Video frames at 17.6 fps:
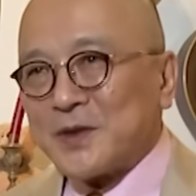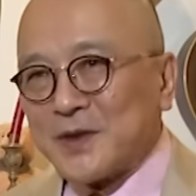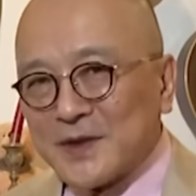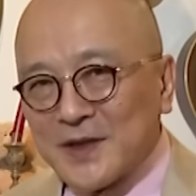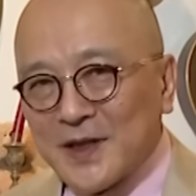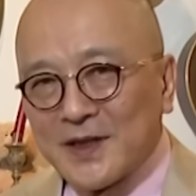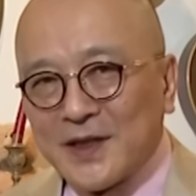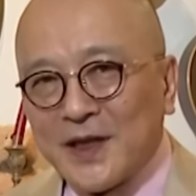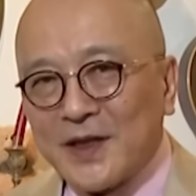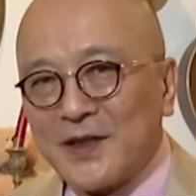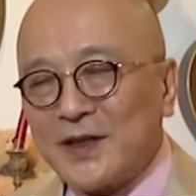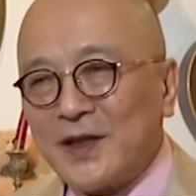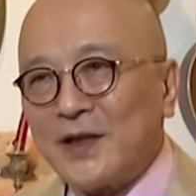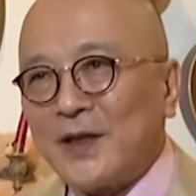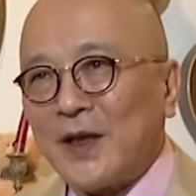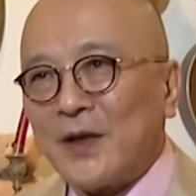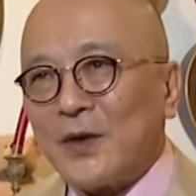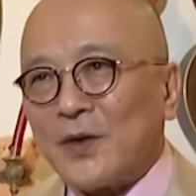著作権切
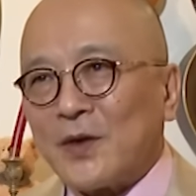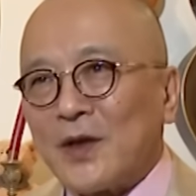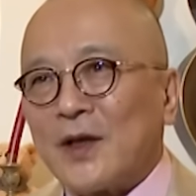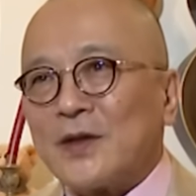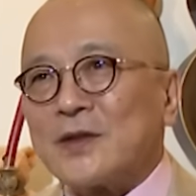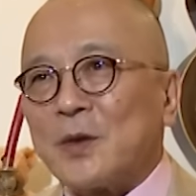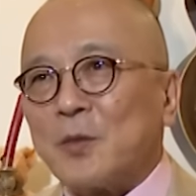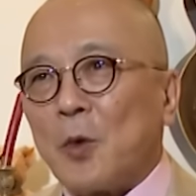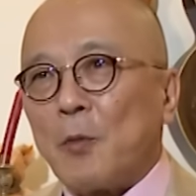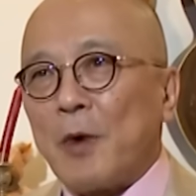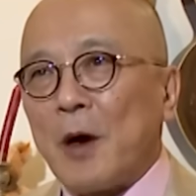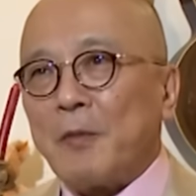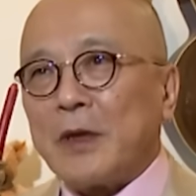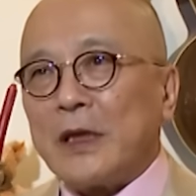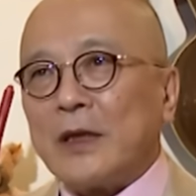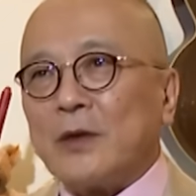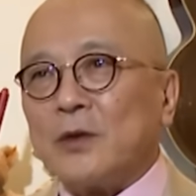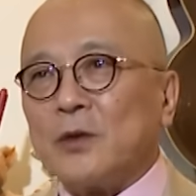れてるようなやつはもう
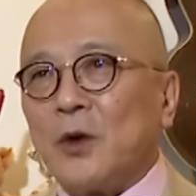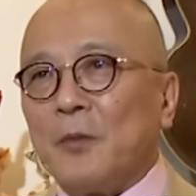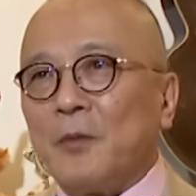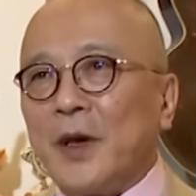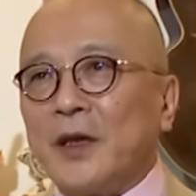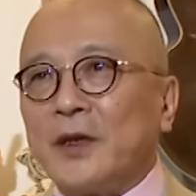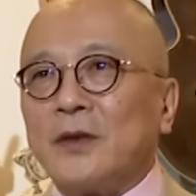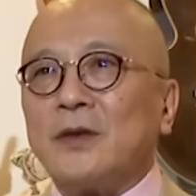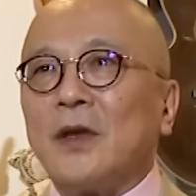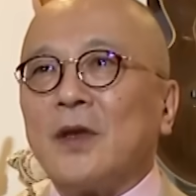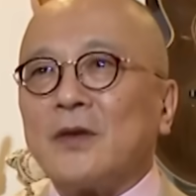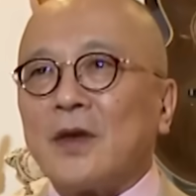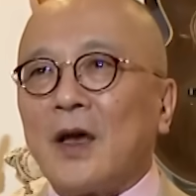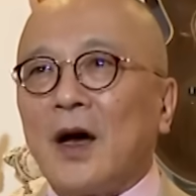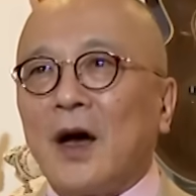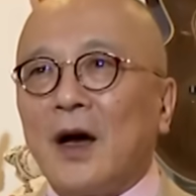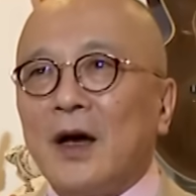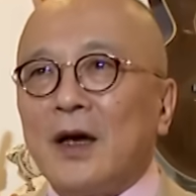パブリックドメインって
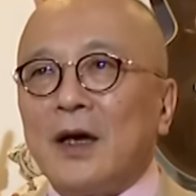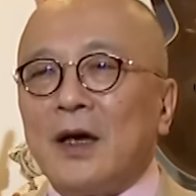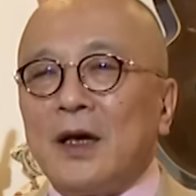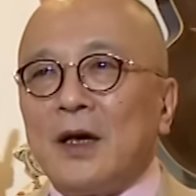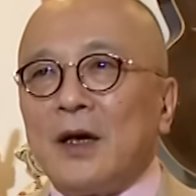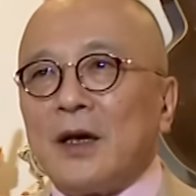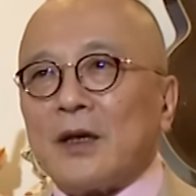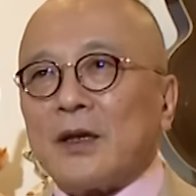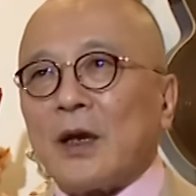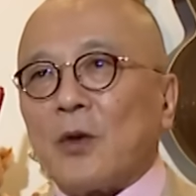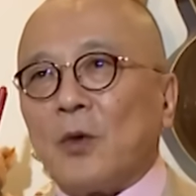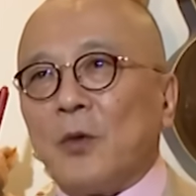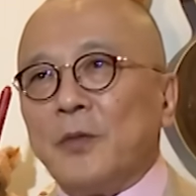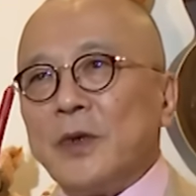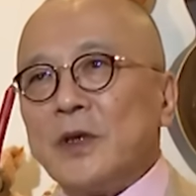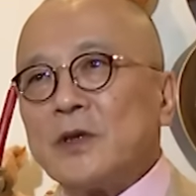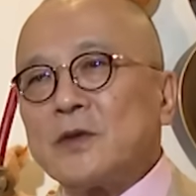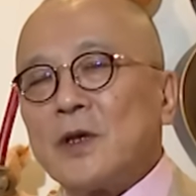さ結構
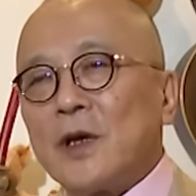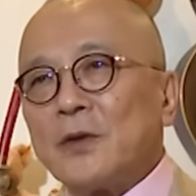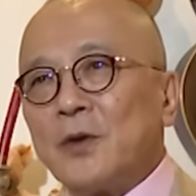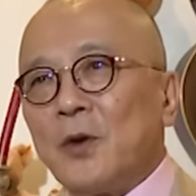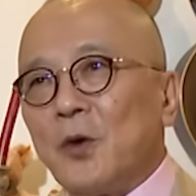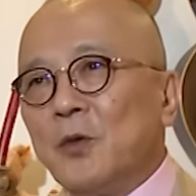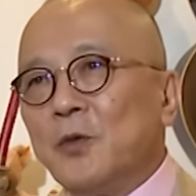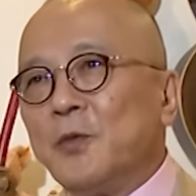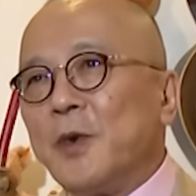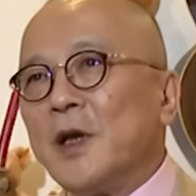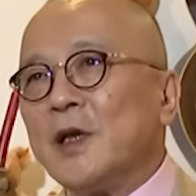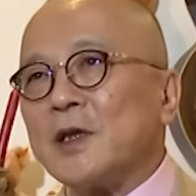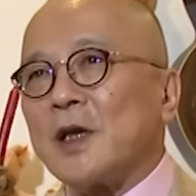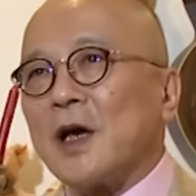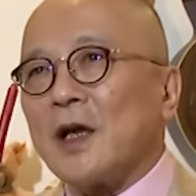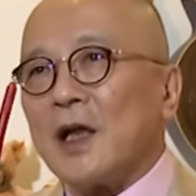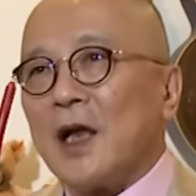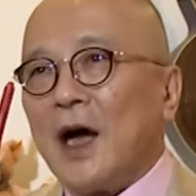美術館の
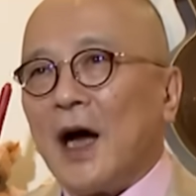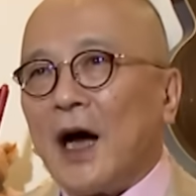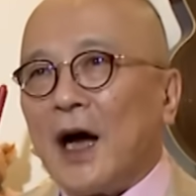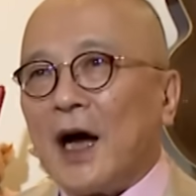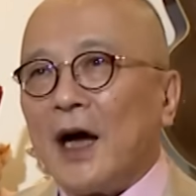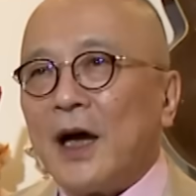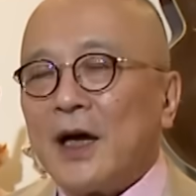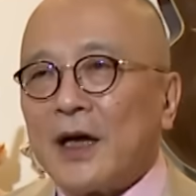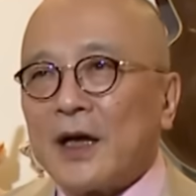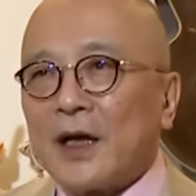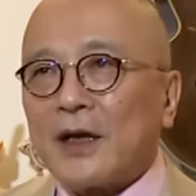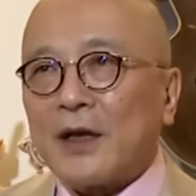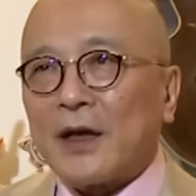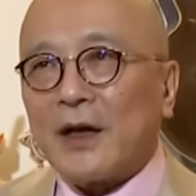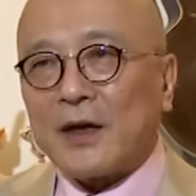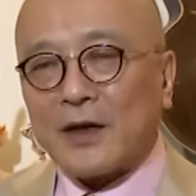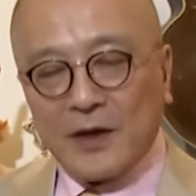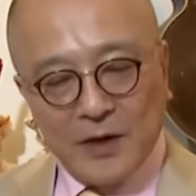ホームページから
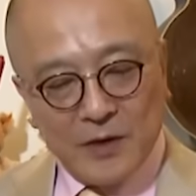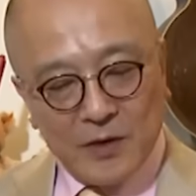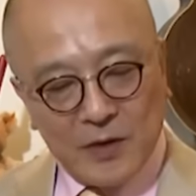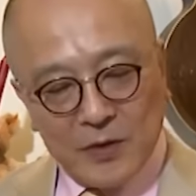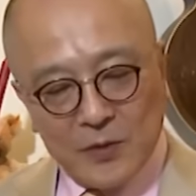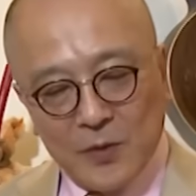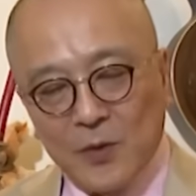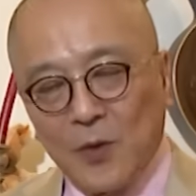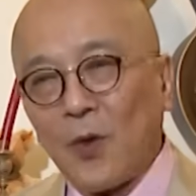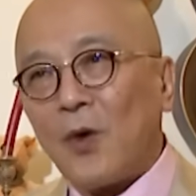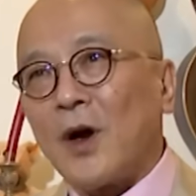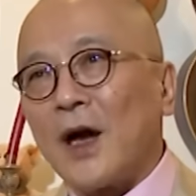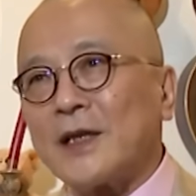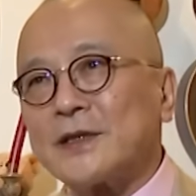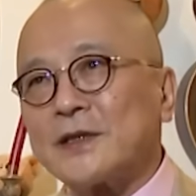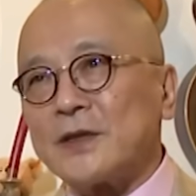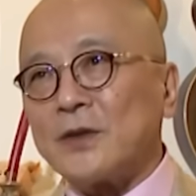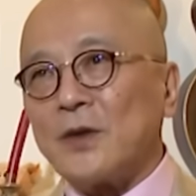あの高
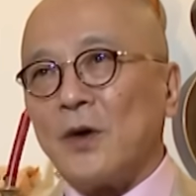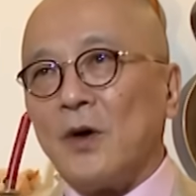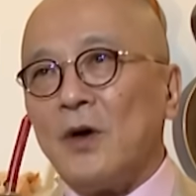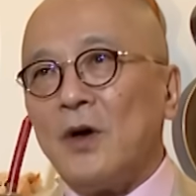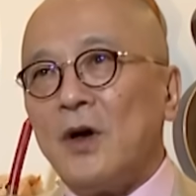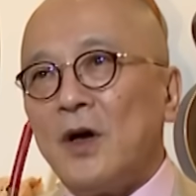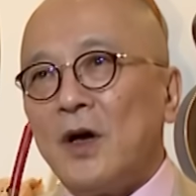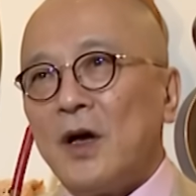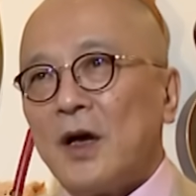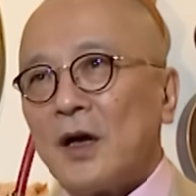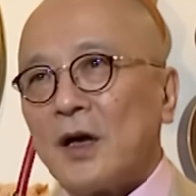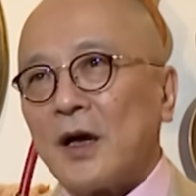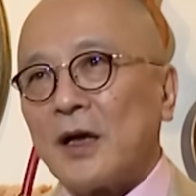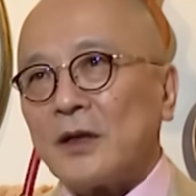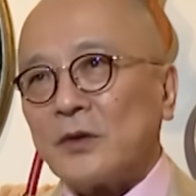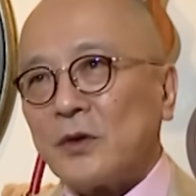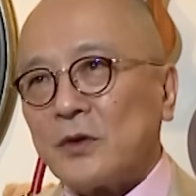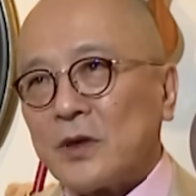画質の
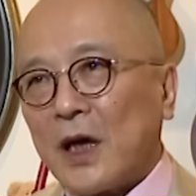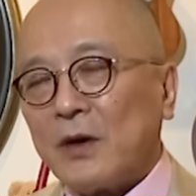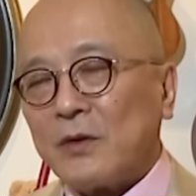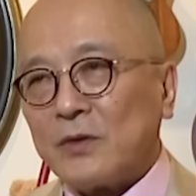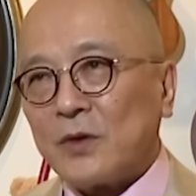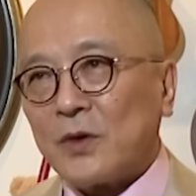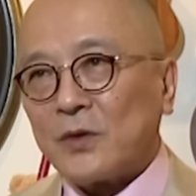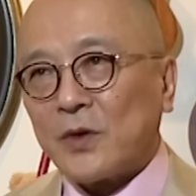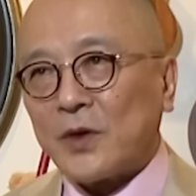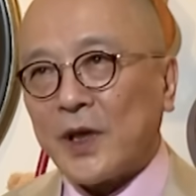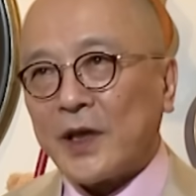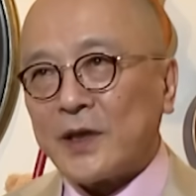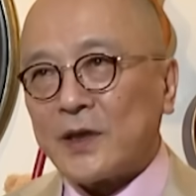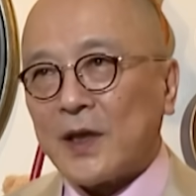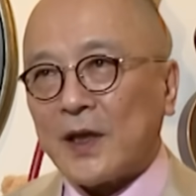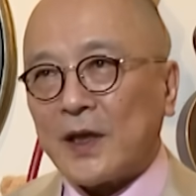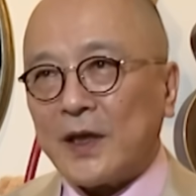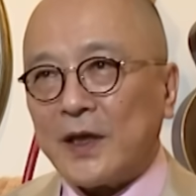画像ダウンロードで
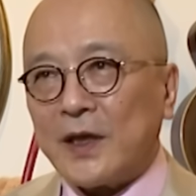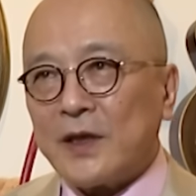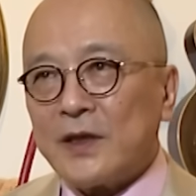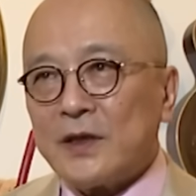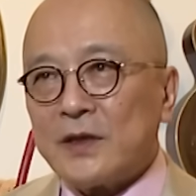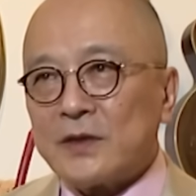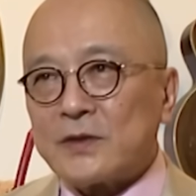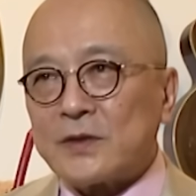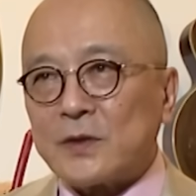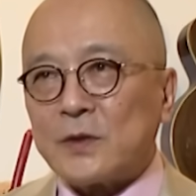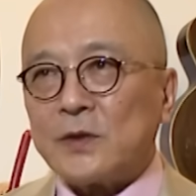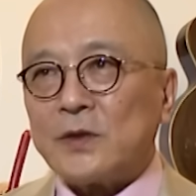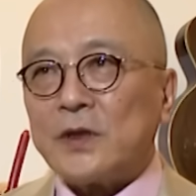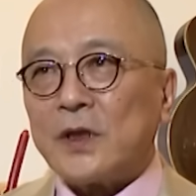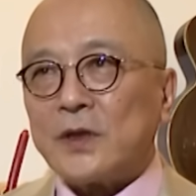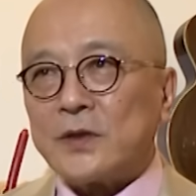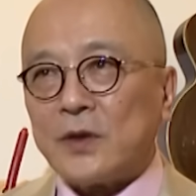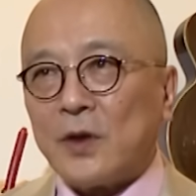きたりする
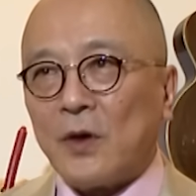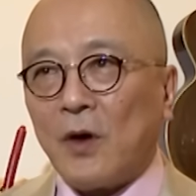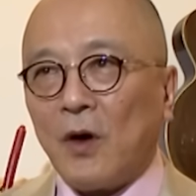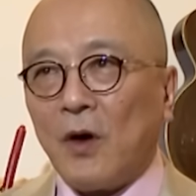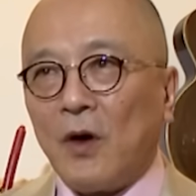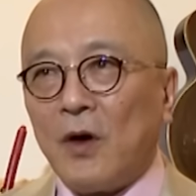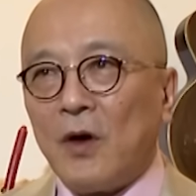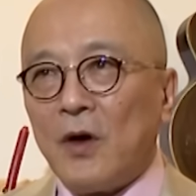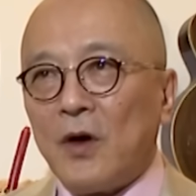んですよ。